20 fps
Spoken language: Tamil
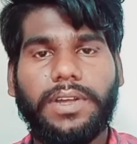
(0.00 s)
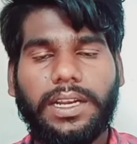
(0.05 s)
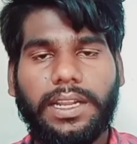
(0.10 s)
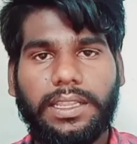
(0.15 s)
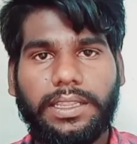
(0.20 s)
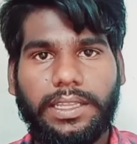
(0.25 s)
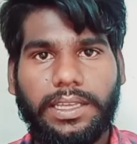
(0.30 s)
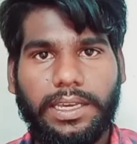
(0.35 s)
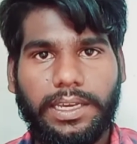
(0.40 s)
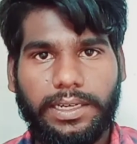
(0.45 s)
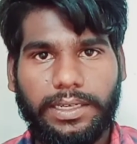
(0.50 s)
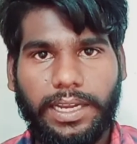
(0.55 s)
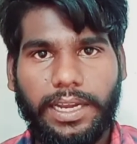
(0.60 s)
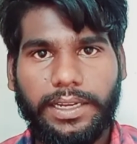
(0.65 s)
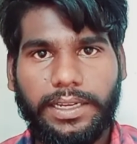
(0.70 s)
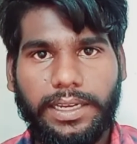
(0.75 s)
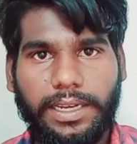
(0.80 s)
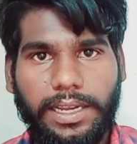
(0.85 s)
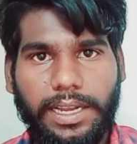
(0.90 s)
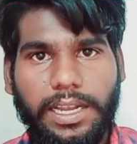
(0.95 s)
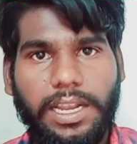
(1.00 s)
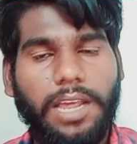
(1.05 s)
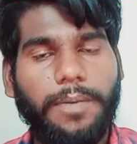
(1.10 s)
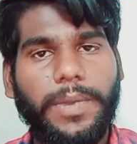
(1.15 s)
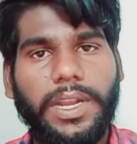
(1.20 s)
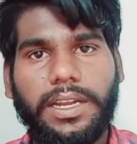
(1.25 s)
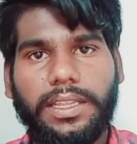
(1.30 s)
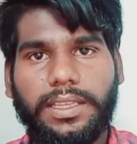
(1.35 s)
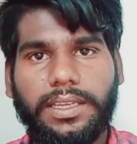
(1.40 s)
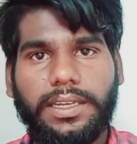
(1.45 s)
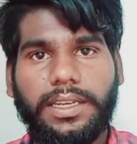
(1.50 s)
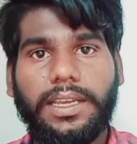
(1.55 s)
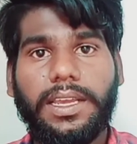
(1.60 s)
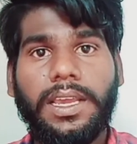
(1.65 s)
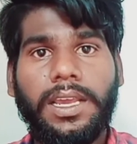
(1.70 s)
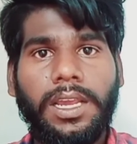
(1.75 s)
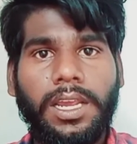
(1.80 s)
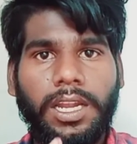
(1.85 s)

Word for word: வர அந்த டைட்டில் எல்லாமே எடுத்துக்கிட்டு